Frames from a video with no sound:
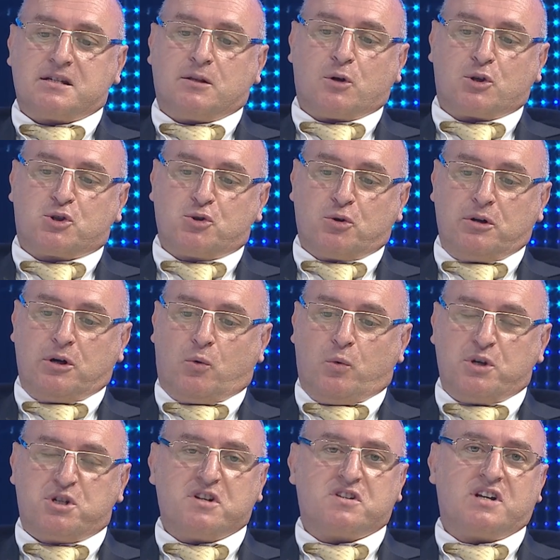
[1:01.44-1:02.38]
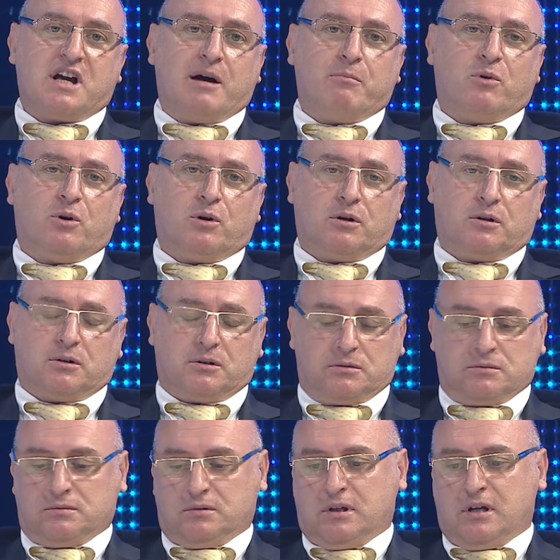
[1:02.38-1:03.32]
situazione in cui ci
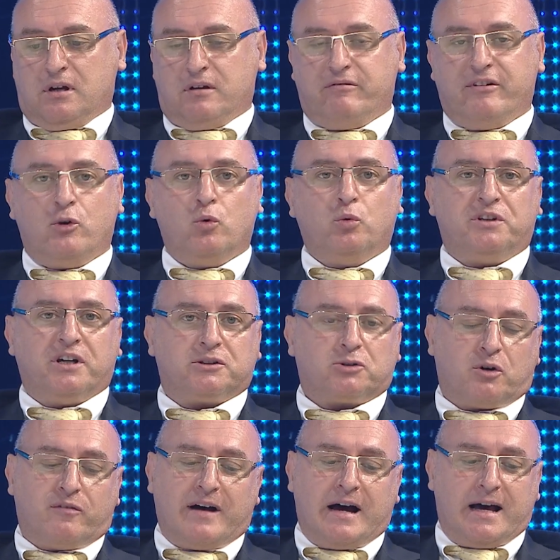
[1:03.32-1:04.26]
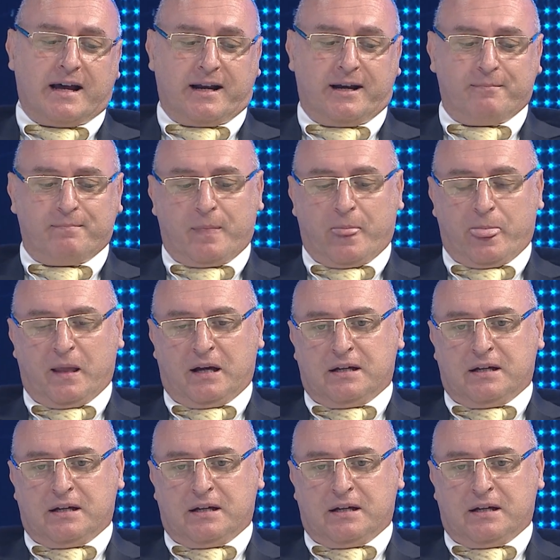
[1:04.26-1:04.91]
siamo venuti a trovare